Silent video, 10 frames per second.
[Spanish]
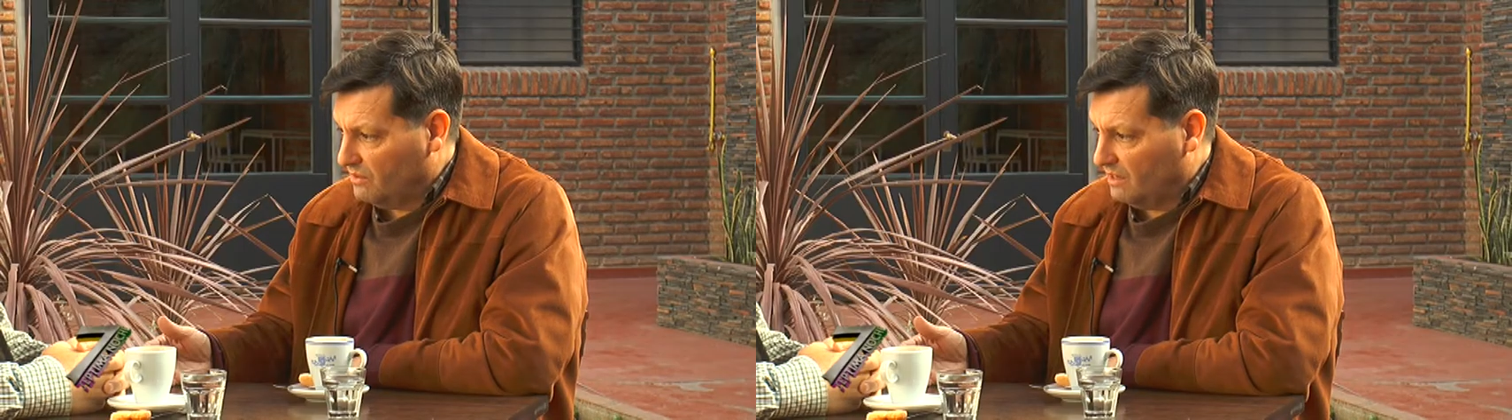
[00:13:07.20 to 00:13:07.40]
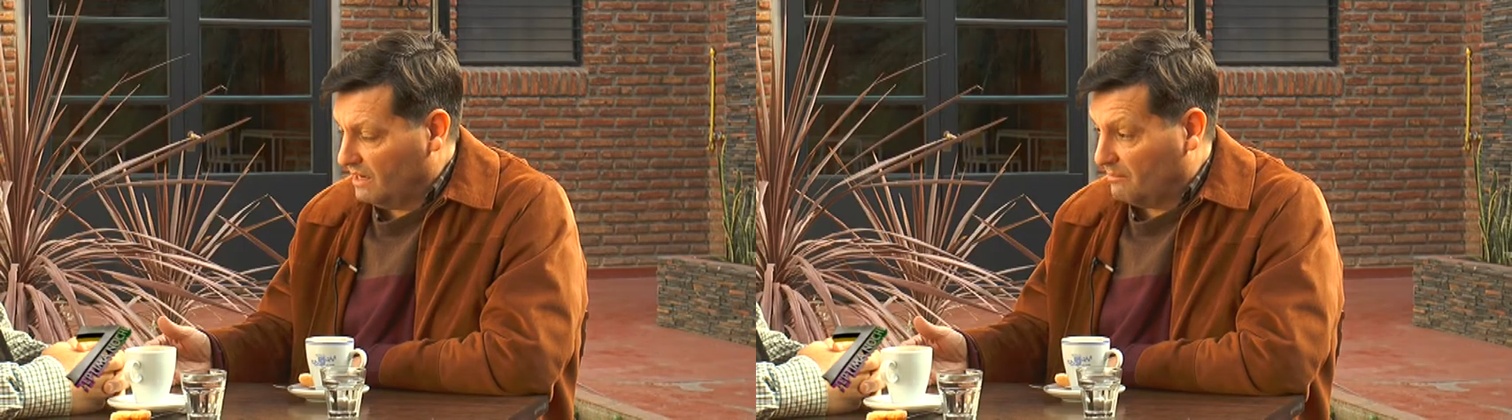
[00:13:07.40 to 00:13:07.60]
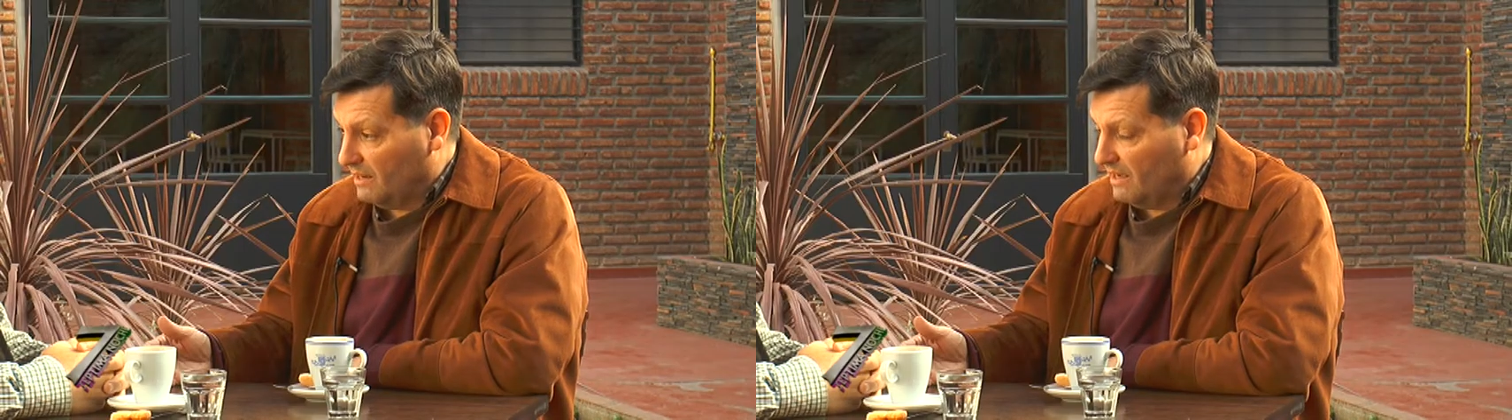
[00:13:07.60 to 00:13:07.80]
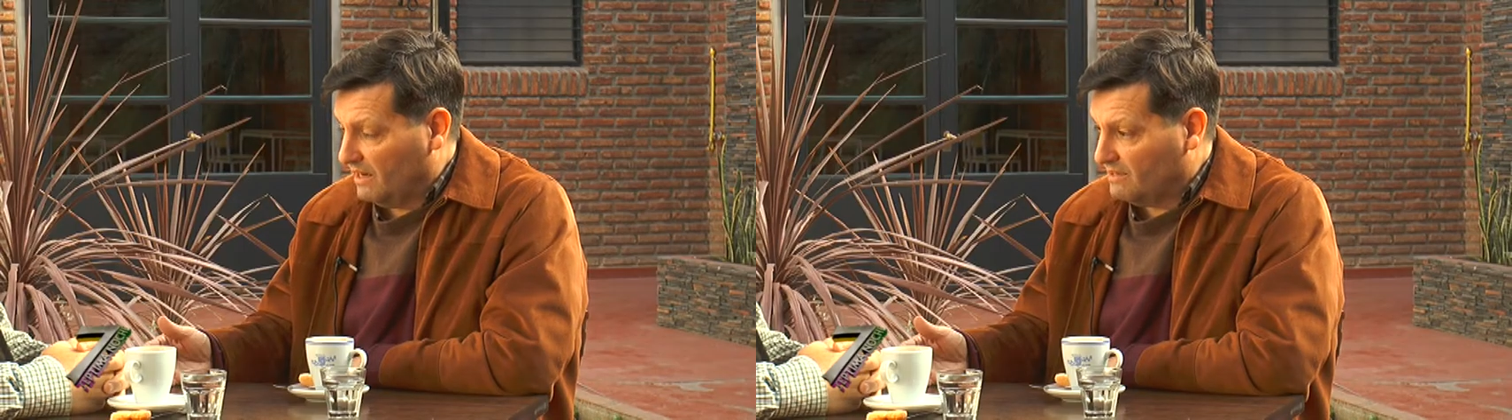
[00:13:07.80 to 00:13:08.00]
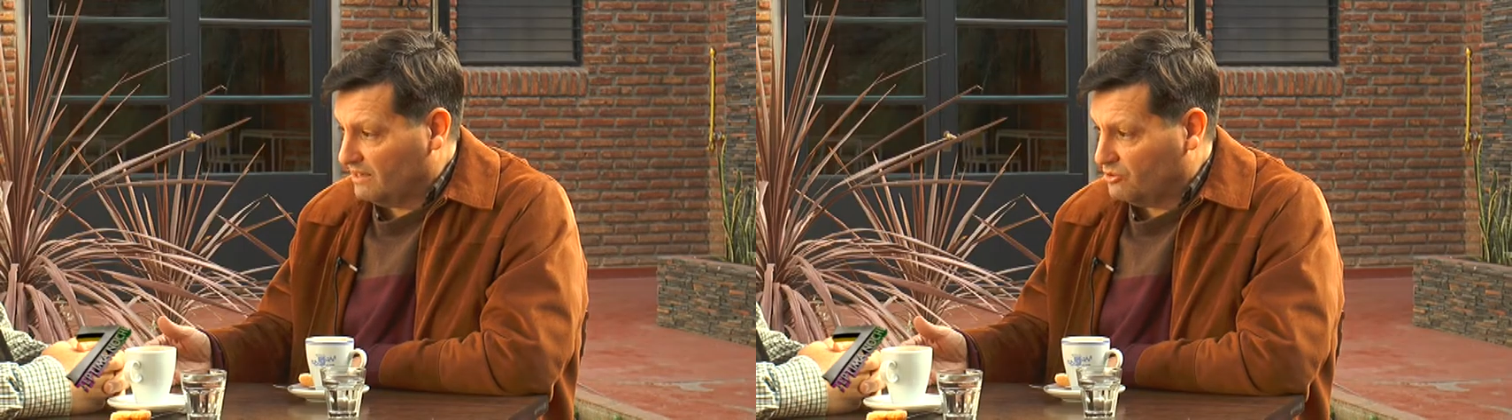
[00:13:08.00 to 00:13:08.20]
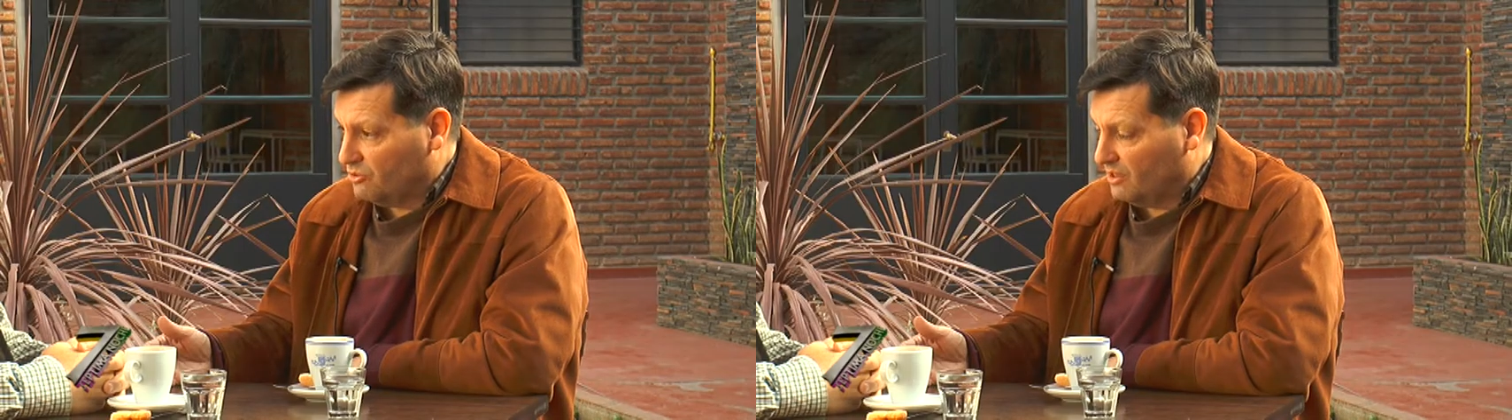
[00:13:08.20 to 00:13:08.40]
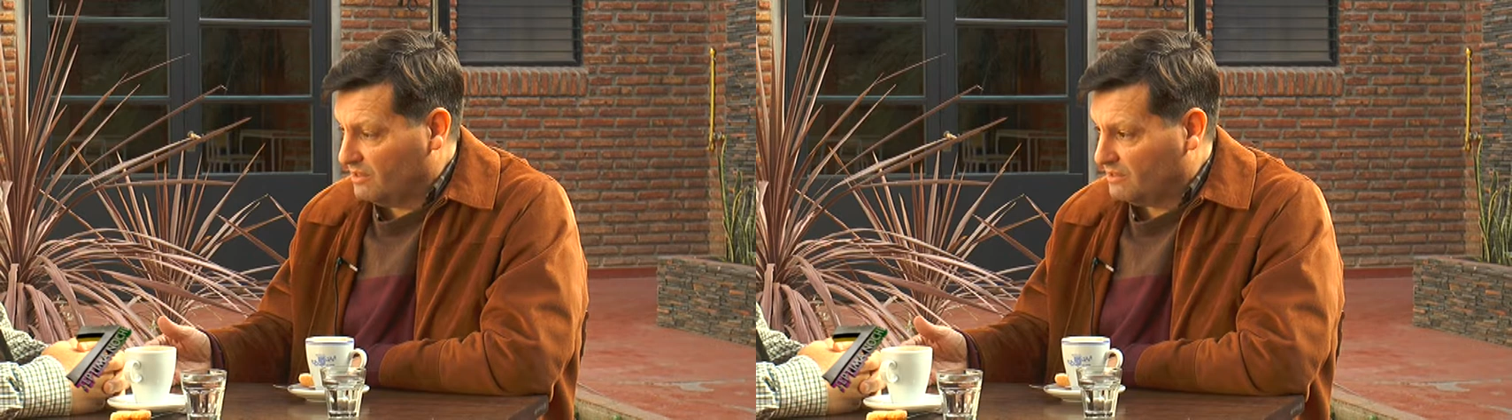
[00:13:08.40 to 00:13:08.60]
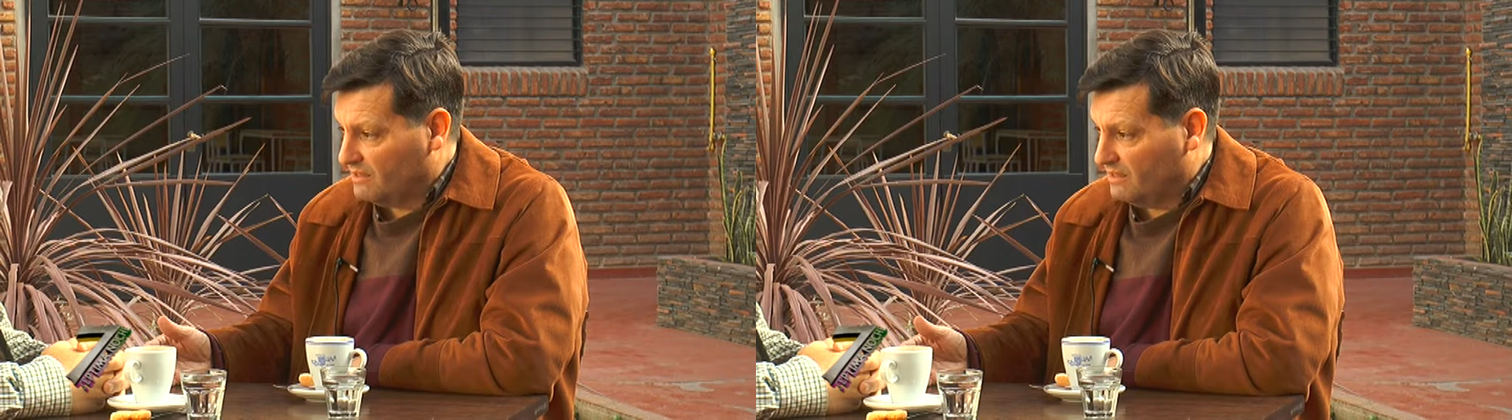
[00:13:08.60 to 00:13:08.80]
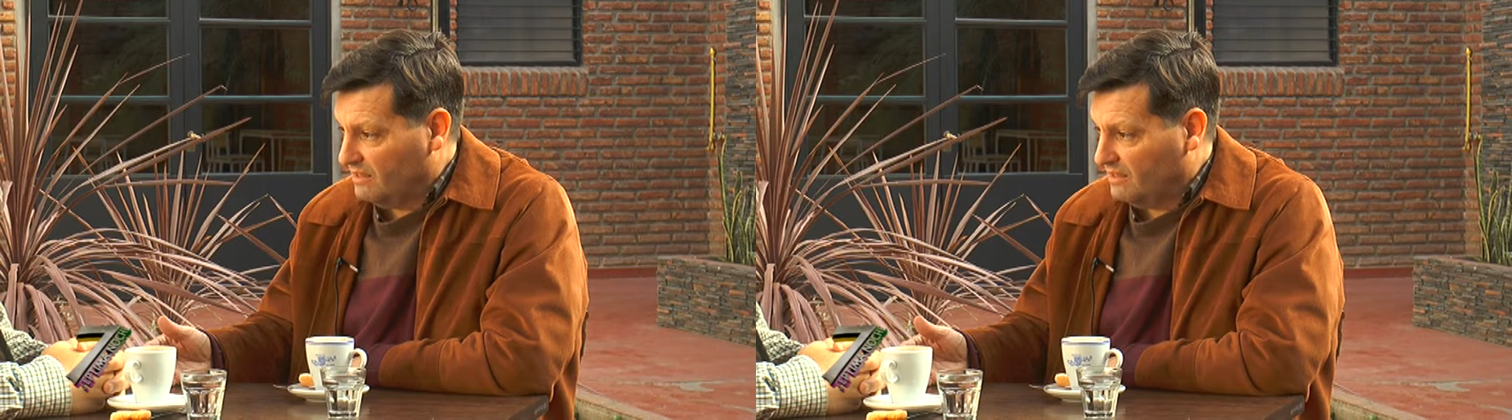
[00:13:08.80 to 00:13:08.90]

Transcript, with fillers: en aplicarle sanciones